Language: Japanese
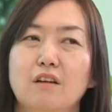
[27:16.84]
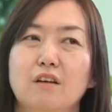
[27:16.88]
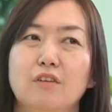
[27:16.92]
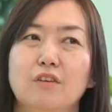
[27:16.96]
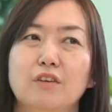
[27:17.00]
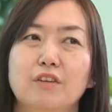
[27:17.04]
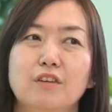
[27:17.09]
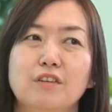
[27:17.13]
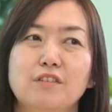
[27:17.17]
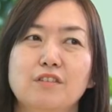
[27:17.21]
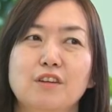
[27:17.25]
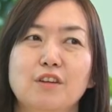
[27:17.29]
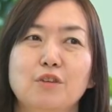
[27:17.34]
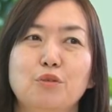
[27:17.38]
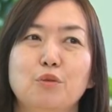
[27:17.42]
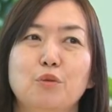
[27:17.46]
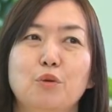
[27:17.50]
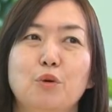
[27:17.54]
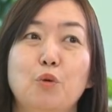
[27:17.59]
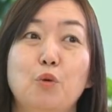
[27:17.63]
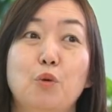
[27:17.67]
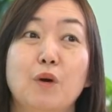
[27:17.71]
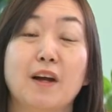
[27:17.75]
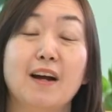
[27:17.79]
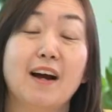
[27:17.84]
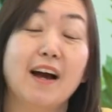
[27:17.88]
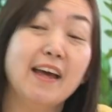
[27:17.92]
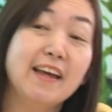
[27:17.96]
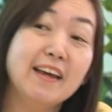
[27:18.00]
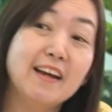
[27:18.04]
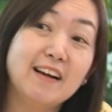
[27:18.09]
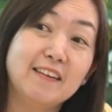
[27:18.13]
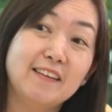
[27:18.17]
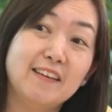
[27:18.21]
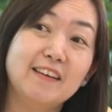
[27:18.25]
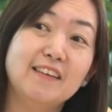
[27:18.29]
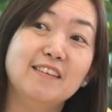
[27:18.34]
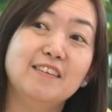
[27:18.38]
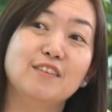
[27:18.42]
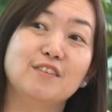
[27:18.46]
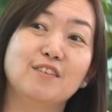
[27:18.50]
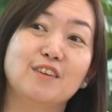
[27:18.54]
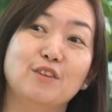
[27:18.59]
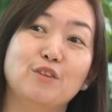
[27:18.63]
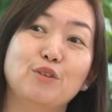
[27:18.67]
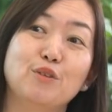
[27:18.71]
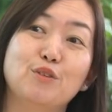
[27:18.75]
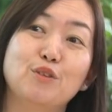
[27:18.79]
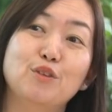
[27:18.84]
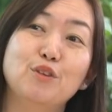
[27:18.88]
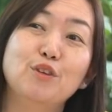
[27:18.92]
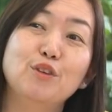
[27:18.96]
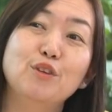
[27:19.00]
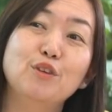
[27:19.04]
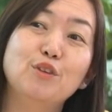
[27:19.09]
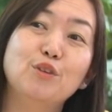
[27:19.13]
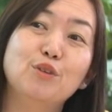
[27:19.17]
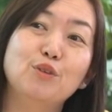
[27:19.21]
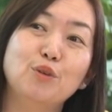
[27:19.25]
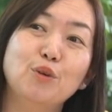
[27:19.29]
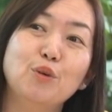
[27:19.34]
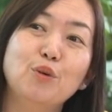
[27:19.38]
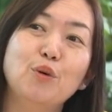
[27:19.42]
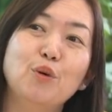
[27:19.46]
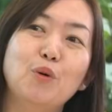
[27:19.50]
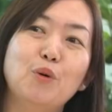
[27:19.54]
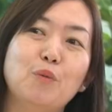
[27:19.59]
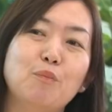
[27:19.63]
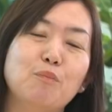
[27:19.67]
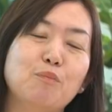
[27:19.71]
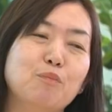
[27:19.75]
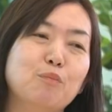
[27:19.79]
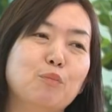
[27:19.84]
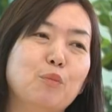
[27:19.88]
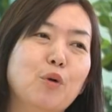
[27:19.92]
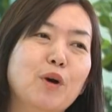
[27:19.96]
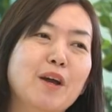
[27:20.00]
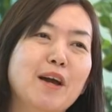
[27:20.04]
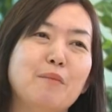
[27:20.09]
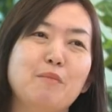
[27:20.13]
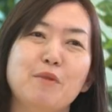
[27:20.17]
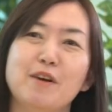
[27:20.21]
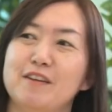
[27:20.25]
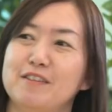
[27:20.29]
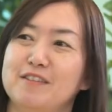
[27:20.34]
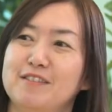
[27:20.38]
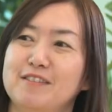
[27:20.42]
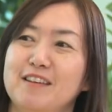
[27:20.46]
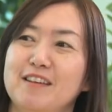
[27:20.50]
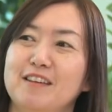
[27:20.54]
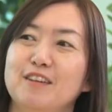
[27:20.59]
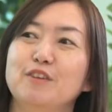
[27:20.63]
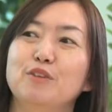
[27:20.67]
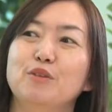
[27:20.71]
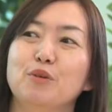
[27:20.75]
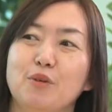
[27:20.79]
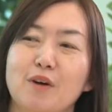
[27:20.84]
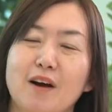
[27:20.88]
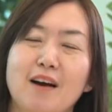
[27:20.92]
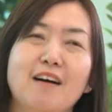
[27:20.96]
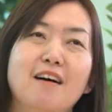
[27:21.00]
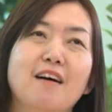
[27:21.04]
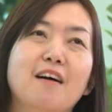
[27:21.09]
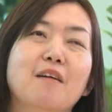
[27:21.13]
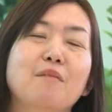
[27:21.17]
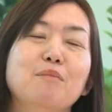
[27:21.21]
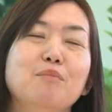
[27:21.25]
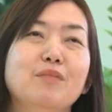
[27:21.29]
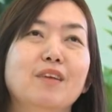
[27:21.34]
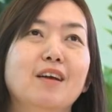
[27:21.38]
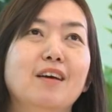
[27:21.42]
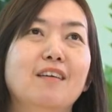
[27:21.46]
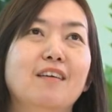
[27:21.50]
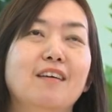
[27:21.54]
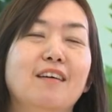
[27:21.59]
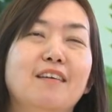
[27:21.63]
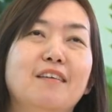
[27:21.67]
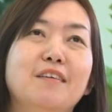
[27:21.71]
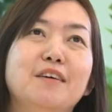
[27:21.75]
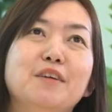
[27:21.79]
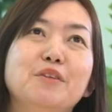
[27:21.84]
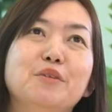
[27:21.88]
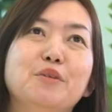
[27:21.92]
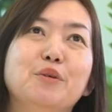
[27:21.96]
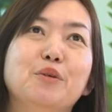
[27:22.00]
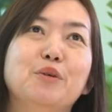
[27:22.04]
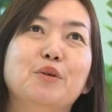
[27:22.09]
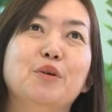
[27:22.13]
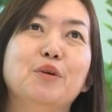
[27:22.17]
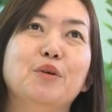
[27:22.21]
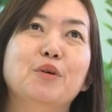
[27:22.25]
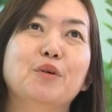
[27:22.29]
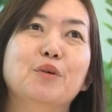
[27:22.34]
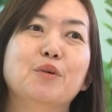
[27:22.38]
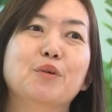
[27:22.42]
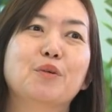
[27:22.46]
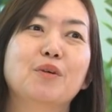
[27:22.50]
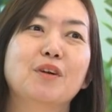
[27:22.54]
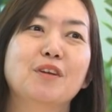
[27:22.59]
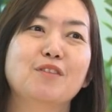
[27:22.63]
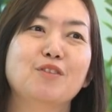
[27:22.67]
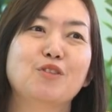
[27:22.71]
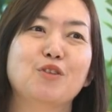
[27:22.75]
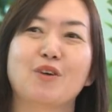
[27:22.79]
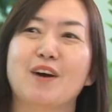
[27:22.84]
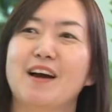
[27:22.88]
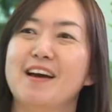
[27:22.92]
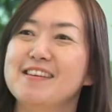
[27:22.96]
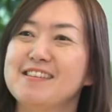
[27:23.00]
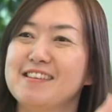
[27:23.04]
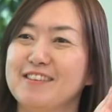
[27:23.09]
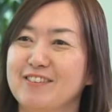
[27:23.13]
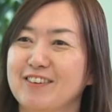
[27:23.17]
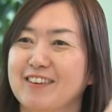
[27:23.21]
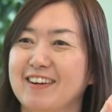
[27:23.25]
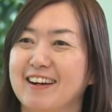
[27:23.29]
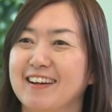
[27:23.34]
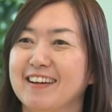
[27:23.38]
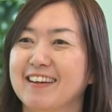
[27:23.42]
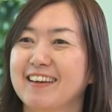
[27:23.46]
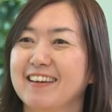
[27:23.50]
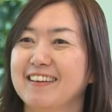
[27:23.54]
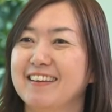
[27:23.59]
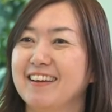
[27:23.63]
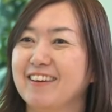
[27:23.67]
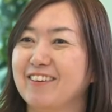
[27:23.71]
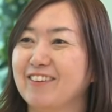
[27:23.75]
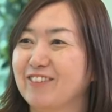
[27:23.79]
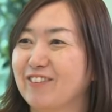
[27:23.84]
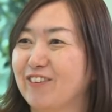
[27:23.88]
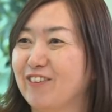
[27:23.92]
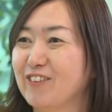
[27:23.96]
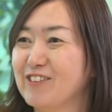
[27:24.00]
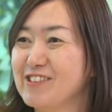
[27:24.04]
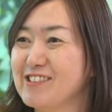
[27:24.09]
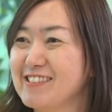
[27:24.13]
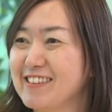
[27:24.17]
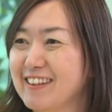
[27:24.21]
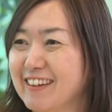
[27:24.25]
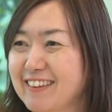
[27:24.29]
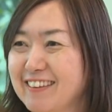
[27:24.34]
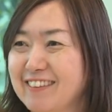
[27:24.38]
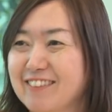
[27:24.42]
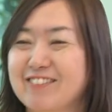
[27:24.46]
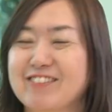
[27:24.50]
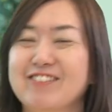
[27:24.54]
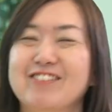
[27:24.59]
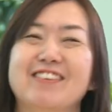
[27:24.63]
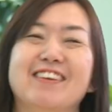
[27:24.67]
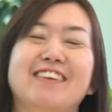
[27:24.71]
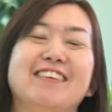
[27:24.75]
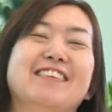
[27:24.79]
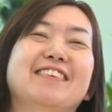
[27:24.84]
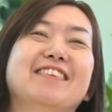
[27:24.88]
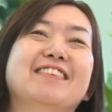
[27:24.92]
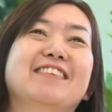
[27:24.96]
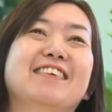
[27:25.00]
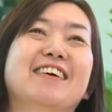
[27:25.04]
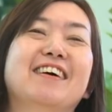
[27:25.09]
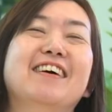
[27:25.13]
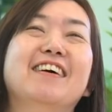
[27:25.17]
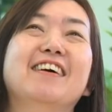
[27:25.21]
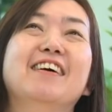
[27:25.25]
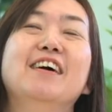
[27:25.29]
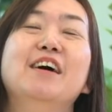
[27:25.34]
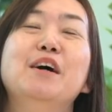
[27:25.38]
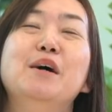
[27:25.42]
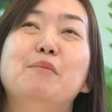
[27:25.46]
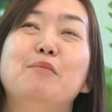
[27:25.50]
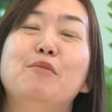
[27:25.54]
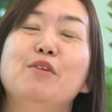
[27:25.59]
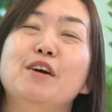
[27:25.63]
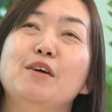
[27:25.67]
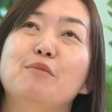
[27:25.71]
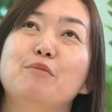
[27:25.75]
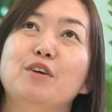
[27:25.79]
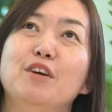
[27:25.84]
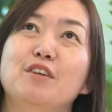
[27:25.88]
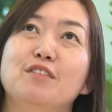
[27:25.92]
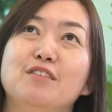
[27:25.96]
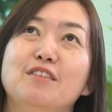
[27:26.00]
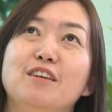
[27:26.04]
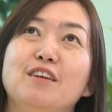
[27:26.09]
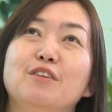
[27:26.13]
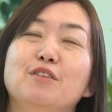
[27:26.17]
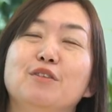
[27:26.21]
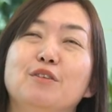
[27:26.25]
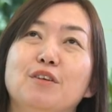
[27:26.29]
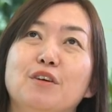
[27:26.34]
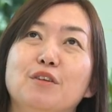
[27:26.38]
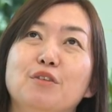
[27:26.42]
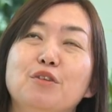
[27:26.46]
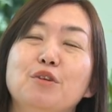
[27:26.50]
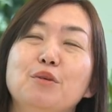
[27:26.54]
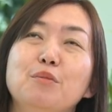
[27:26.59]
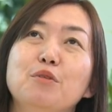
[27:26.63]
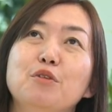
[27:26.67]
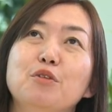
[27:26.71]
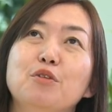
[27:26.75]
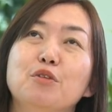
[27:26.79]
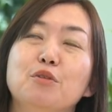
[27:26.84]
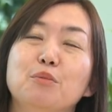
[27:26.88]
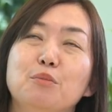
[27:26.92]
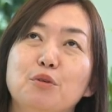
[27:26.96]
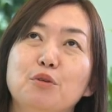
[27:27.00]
私あとこれ会がないんですけどずっとモヤモヤしているのがあのこれちょっと会社とは関係ない個人的なことなんですがもやもやしているのがそもそ